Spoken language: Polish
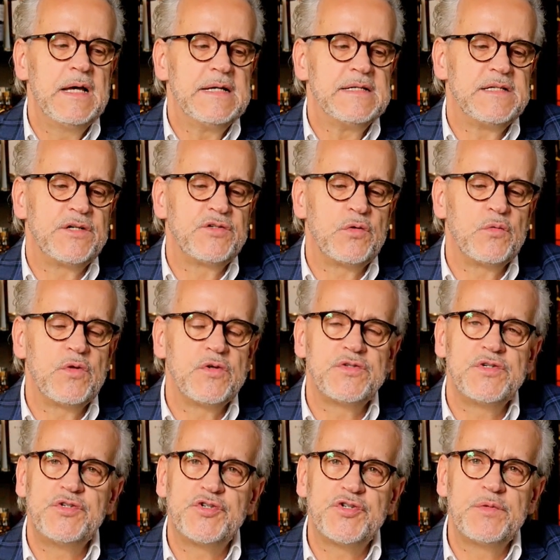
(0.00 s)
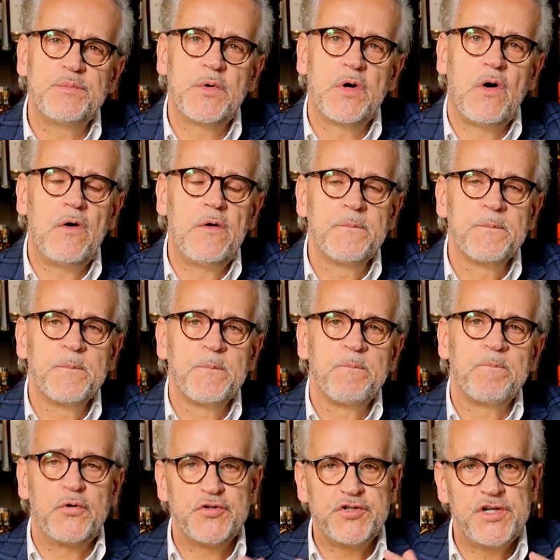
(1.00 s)
zaczął dosyć szybko
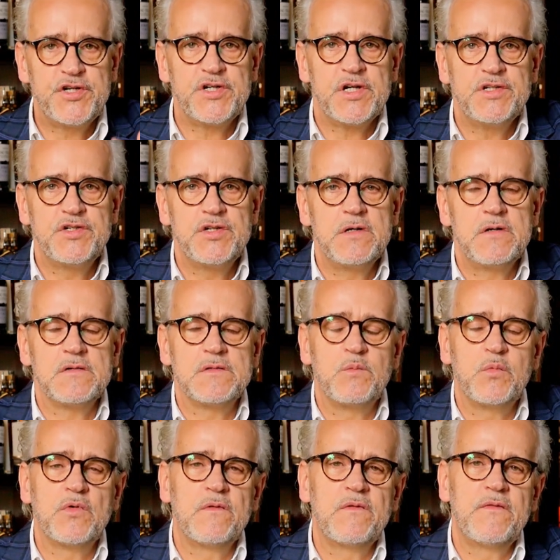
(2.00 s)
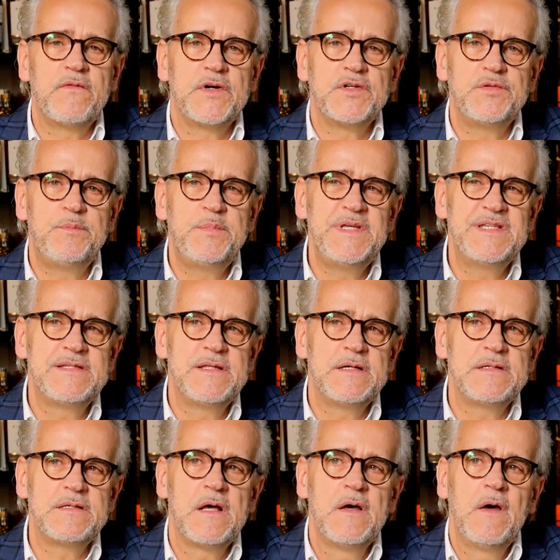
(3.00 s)
poszerzać czy rozbudowywać
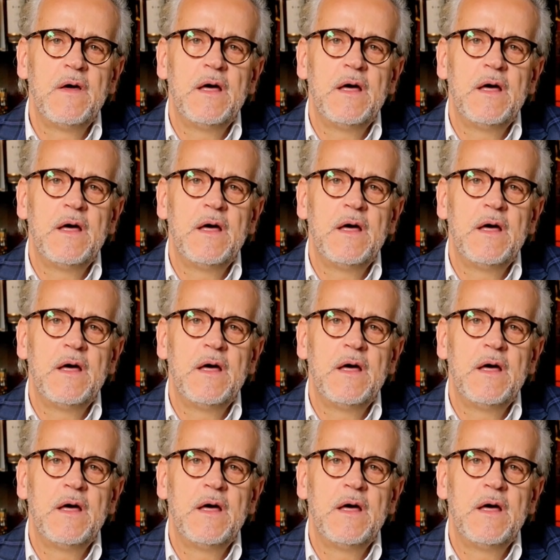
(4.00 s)
biznes,